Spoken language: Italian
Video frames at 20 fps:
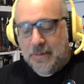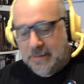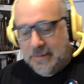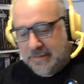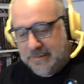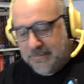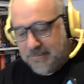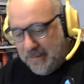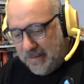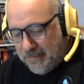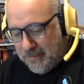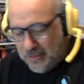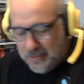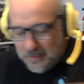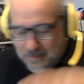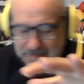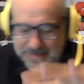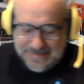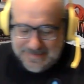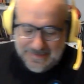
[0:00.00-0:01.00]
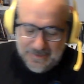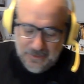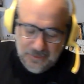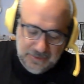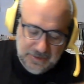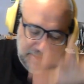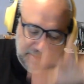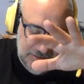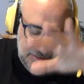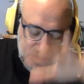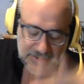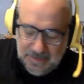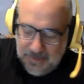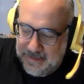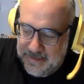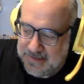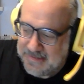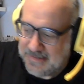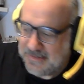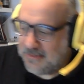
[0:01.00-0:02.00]
il primo, li ho messi in ordine di
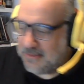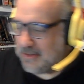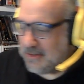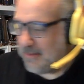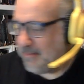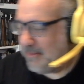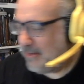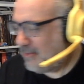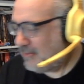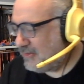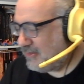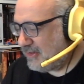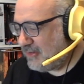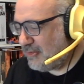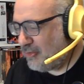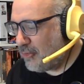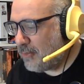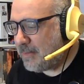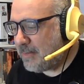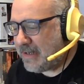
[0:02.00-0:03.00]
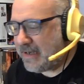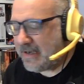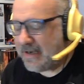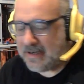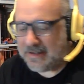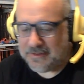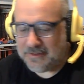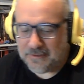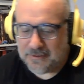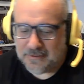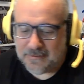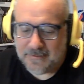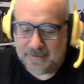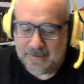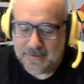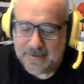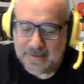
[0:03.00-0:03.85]
dimensioni, almeno così non mi cadono.